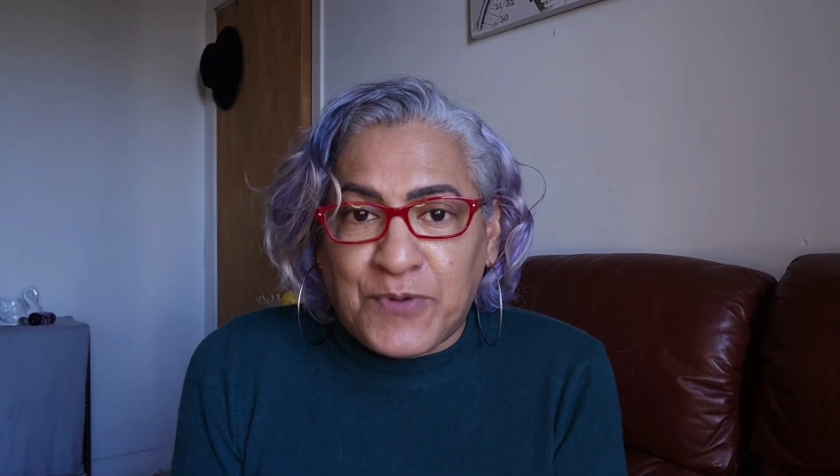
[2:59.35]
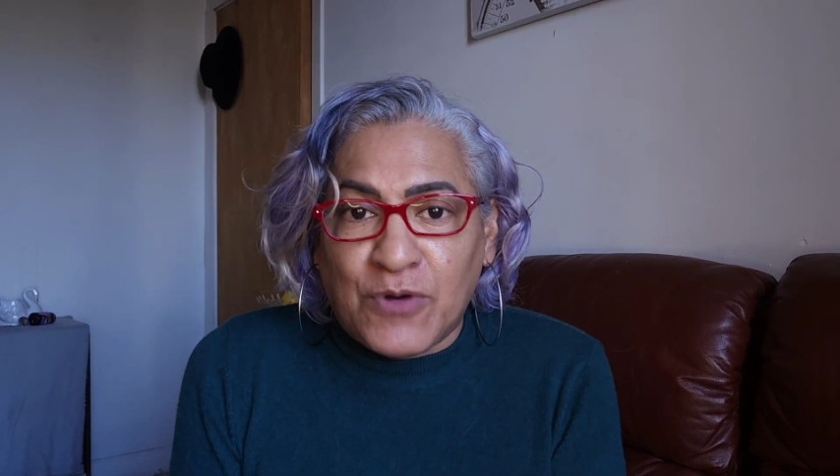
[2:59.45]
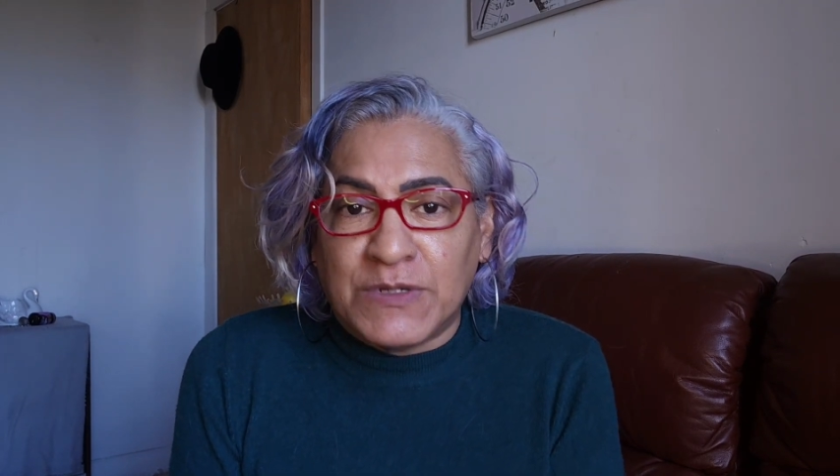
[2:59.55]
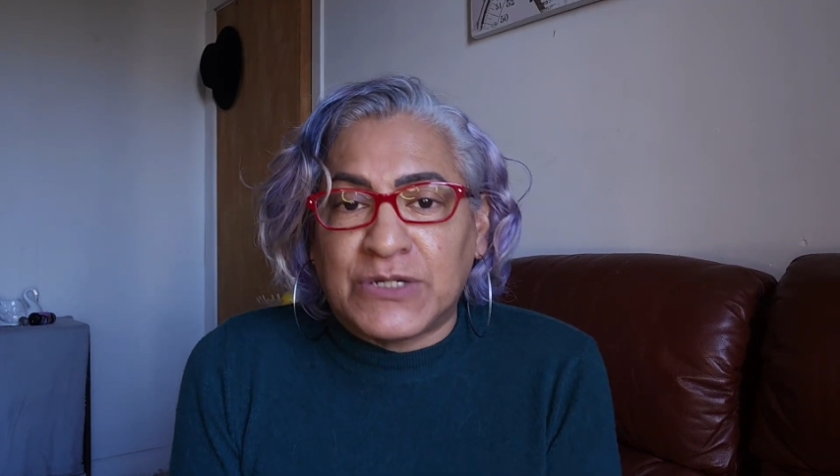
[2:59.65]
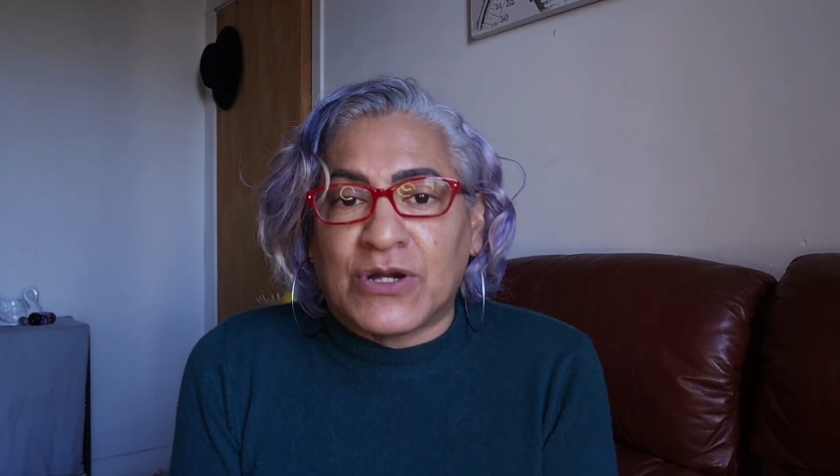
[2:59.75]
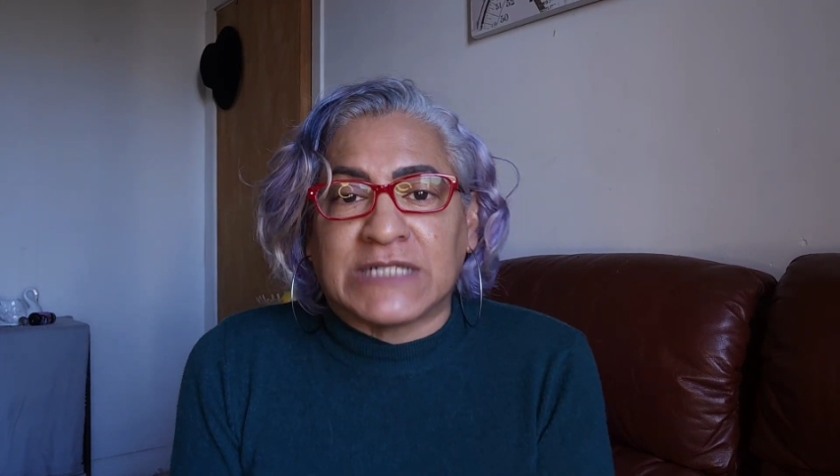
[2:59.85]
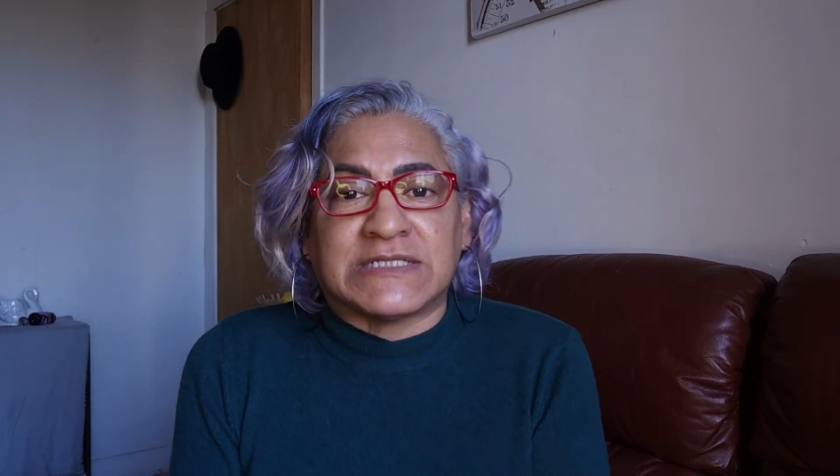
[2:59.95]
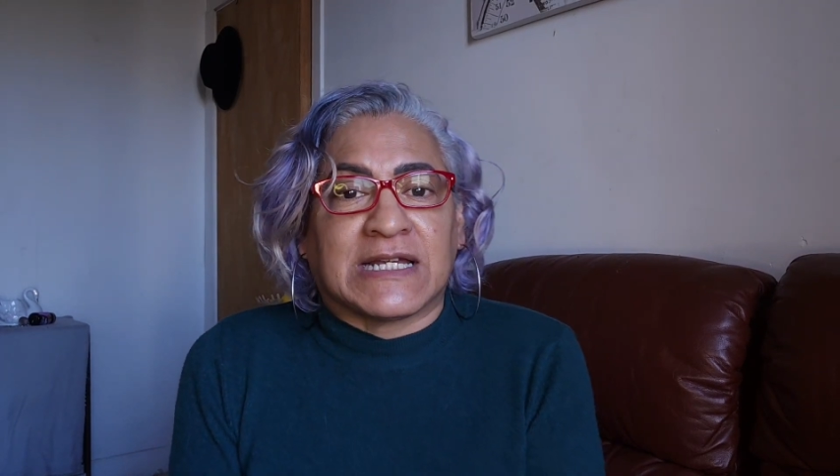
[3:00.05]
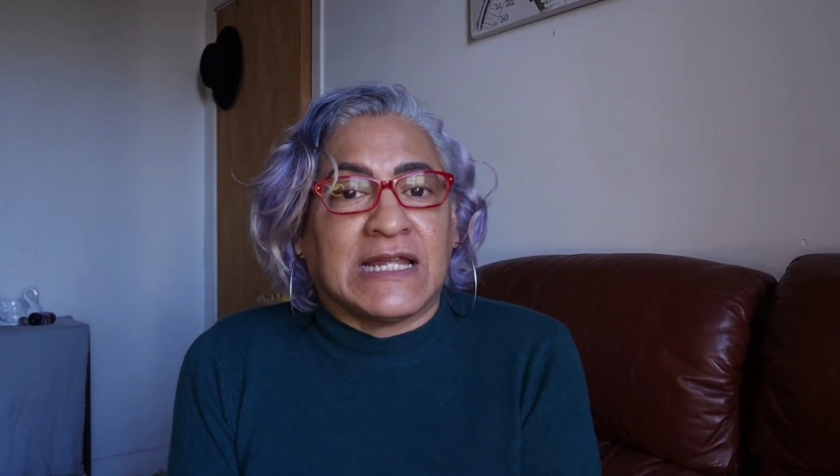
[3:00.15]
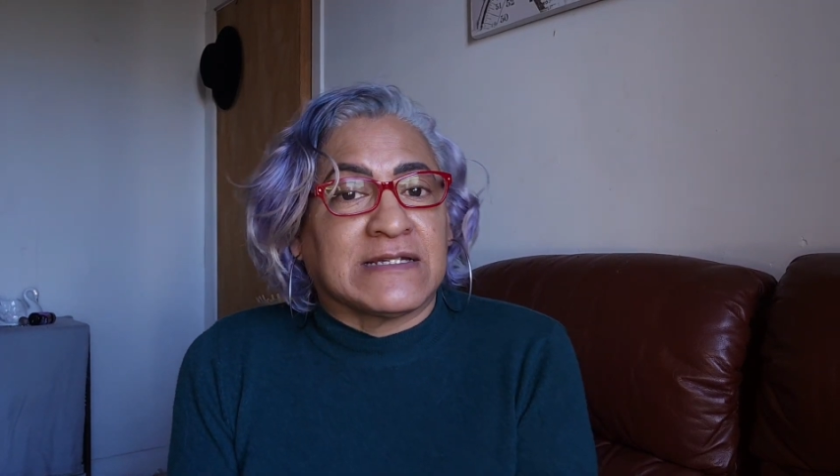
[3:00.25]
Público que
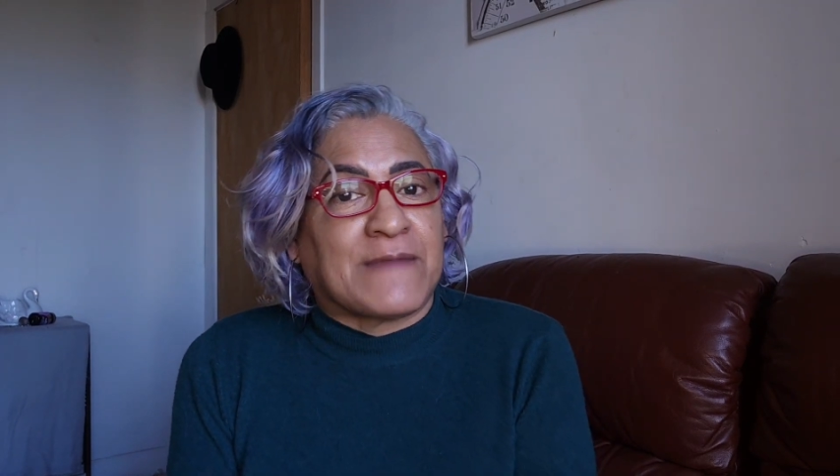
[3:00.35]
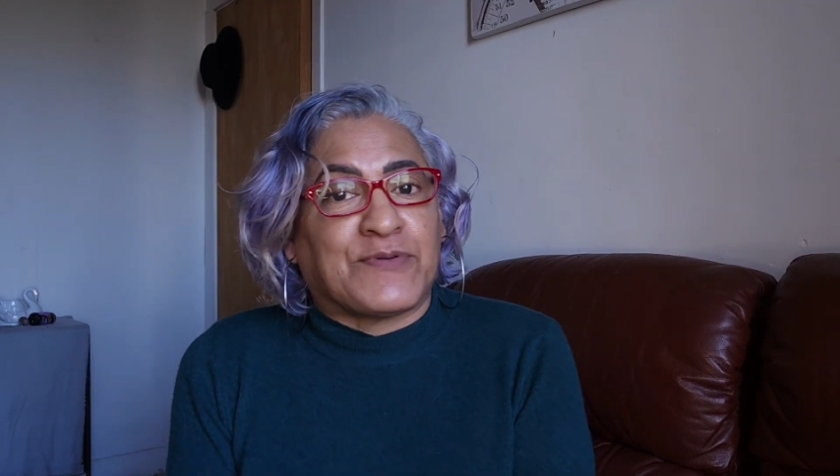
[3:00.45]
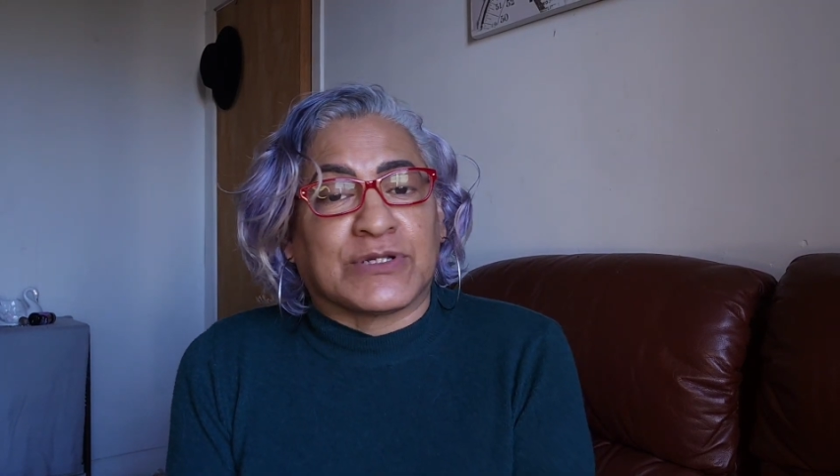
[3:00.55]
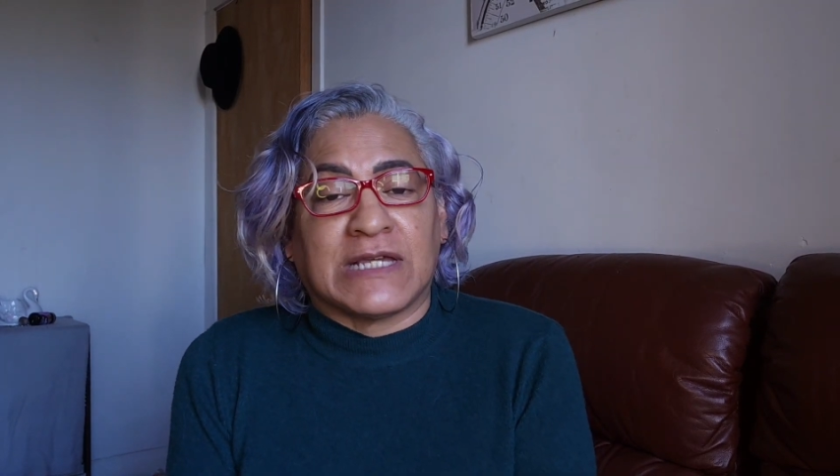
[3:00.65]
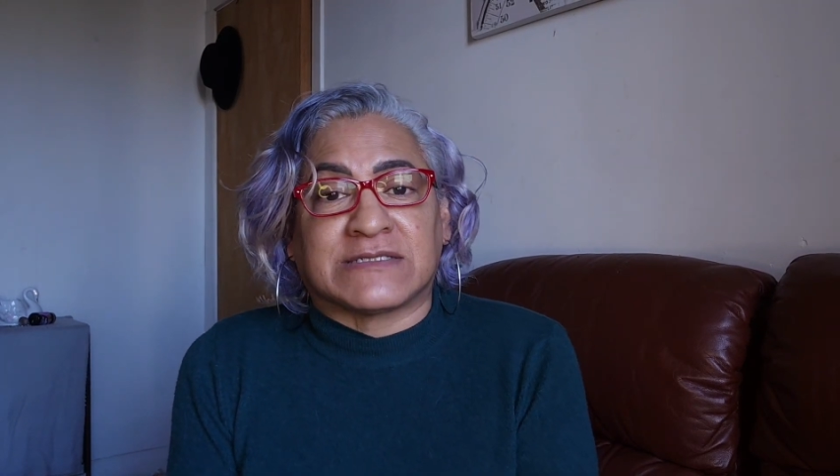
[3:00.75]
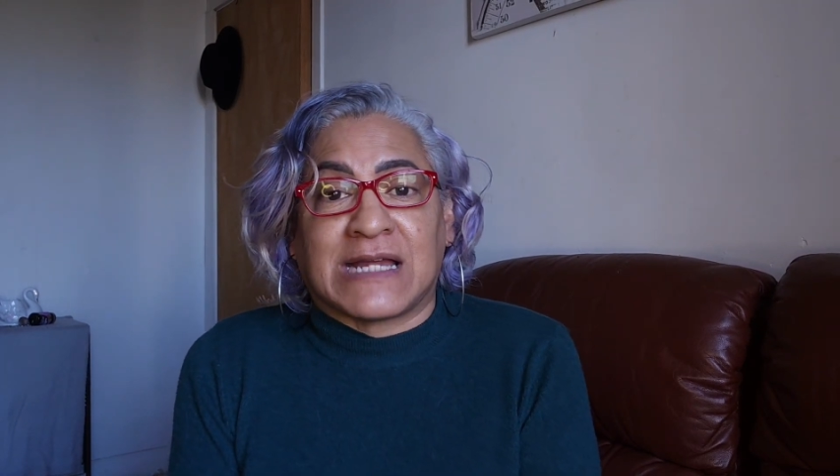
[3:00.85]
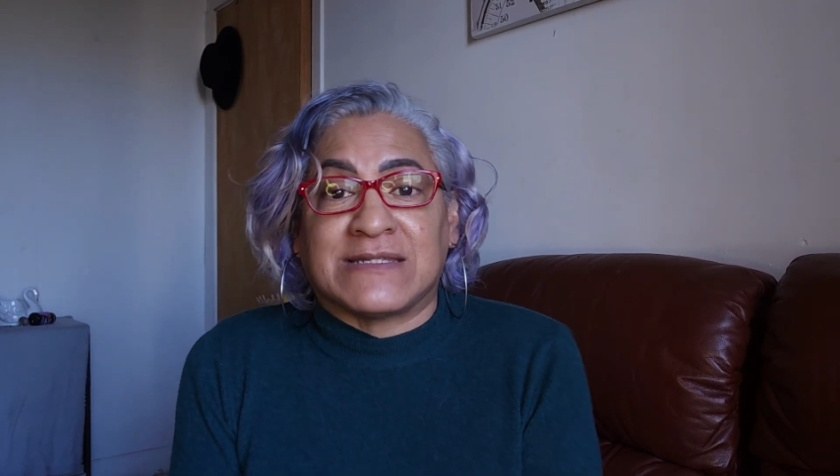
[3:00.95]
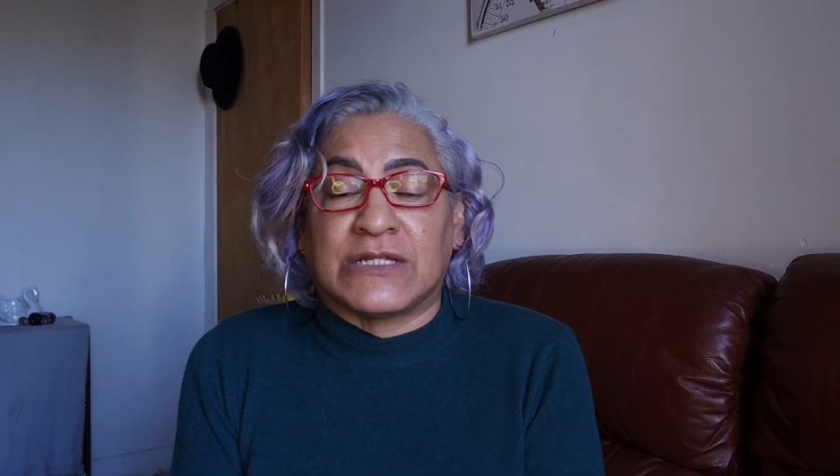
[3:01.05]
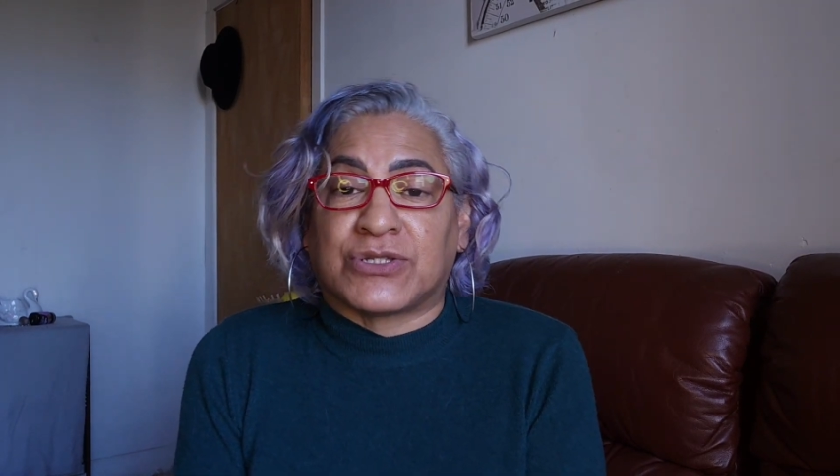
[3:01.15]
se creen que porque están